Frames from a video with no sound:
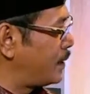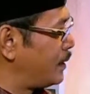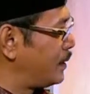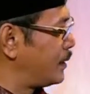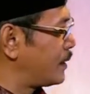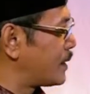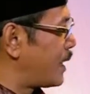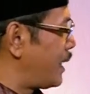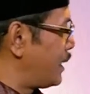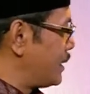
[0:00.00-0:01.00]
ya
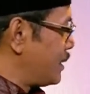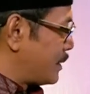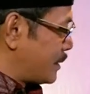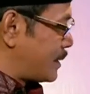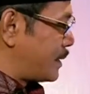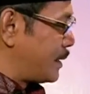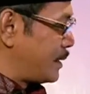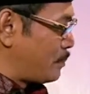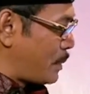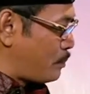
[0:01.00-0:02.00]
ke apa
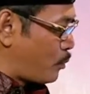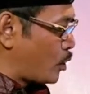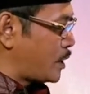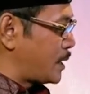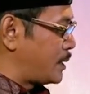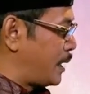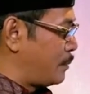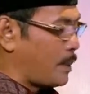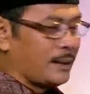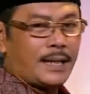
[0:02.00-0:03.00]
proses
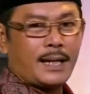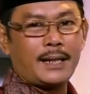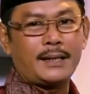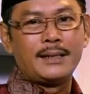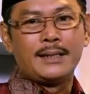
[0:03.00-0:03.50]
daripada mad